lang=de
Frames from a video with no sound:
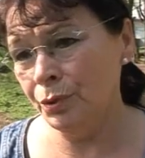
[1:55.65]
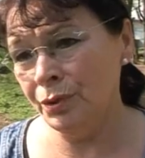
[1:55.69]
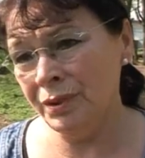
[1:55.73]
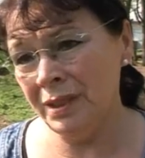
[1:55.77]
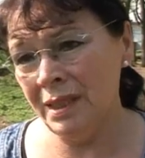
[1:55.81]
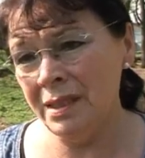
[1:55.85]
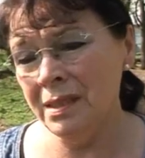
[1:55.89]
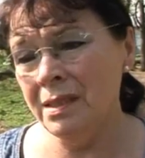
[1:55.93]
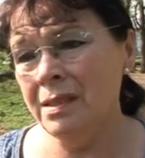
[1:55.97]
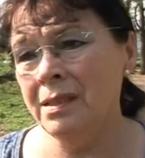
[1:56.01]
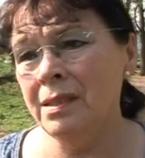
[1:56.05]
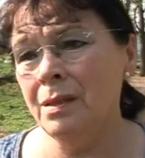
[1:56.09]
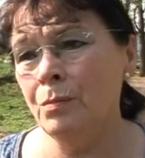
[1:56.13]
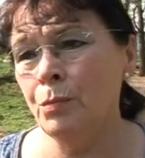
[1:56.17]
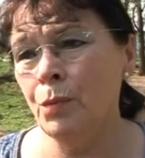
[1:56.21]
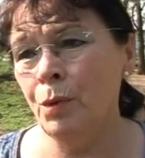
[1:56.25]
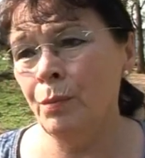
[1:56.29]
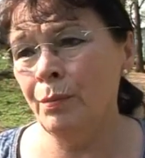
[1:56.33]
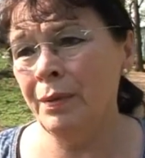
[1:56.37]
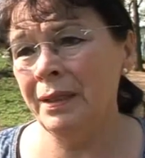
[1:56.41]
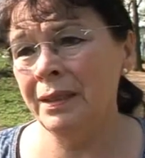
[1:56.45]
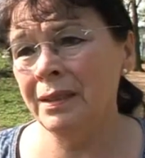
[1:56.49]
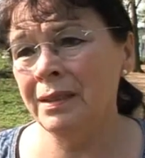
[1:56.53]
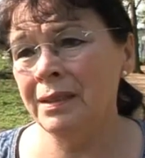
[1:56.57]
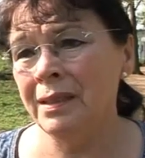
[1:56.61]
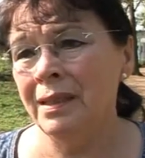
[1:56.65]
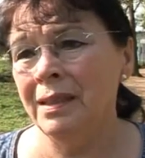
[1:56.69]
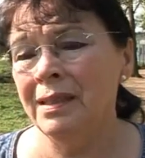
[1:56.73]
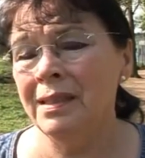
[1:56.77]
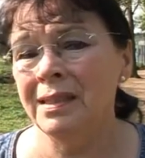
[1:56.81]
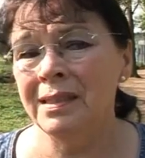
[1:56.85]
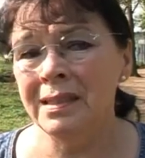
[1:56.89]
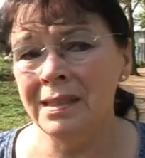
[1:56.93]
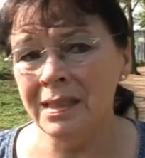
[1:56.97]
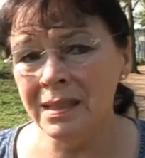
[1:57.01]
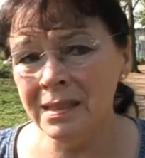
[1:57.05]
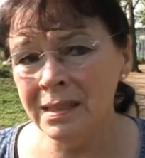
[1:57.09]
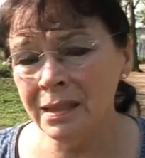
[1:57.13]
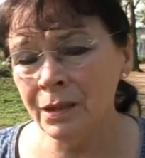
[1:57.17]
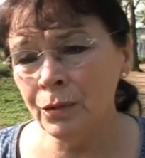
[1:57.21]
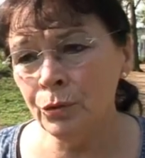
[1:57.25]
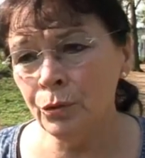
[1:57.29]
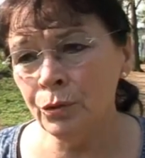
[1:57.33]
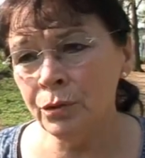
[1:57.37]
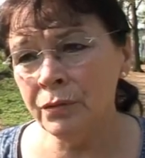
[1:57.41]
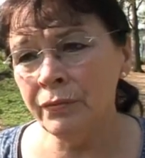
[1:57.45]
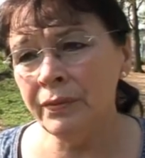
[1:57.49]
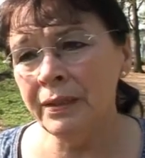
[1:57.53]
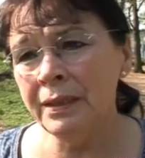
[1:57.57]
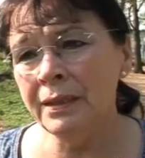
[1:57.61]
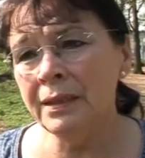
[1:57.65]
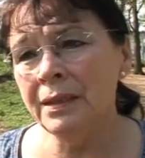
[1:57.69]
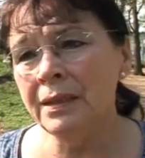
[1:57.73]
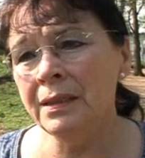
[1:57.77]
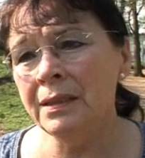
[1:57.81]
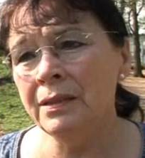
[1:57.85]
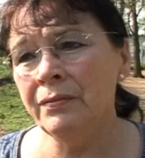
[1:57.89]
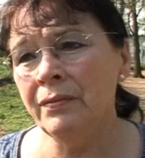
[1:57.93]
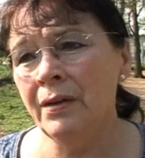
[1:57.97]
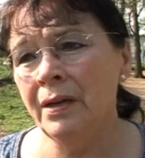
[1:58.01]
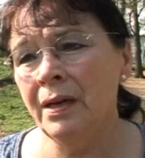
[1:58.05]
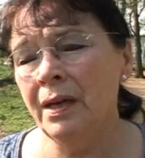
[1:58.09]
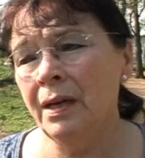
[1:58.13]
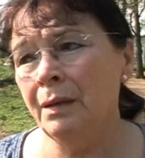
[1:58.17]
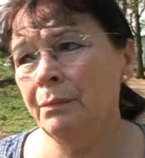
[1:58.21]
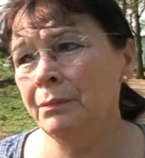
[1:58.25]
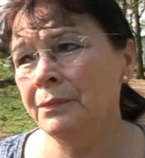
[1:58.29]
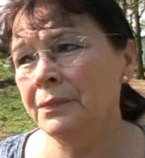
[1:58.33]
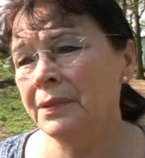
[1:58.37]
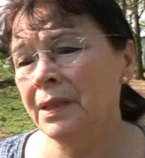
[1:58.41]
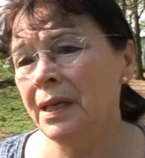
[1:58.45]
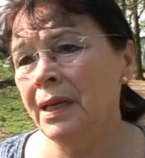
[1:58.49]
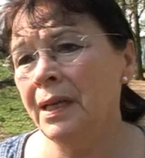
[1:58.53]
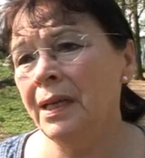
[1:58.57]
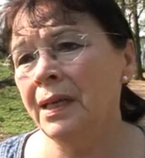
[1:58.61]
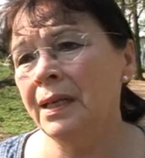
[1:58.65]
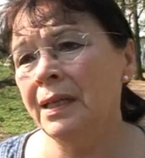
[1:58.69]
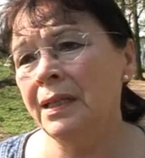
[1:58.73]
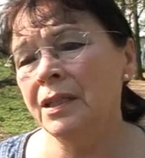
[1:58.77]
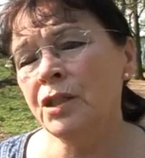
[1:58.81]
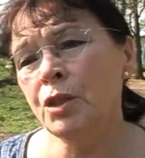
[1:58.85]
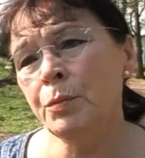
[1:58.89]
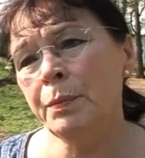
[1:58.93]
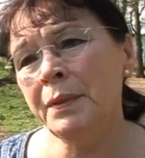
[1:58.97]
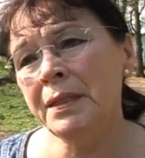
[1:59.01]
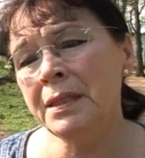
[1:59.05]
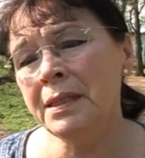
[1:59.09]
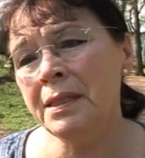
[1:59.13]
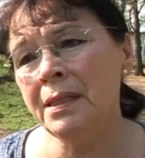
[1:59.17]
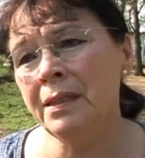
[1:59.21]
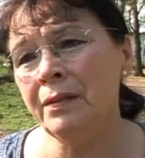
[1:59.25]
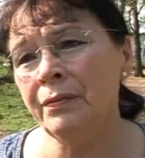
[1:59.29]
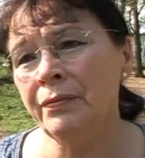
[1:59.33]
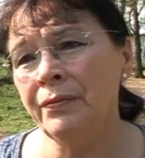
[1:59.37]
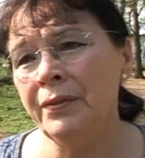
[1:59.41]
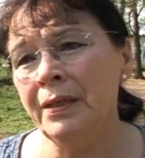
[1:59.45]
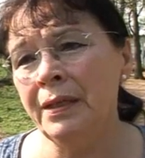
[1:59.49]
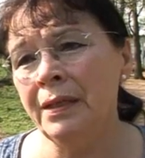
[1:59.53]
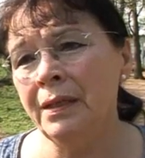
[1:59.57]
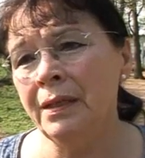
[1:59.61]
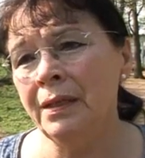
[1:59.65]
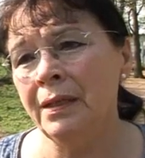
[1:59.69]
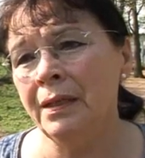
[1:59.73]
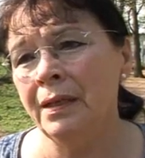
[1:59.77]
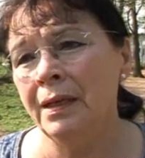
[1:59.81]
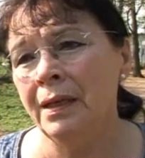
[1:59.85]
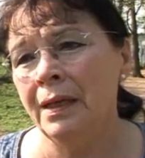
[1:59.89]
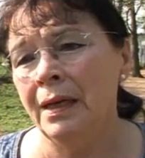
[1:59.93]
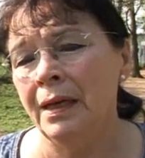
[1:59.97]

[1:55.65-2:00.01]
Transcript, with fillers: Und das ist im Moment sehr, sehr notwendig. Wir haben drei ganz spezielle Fälle.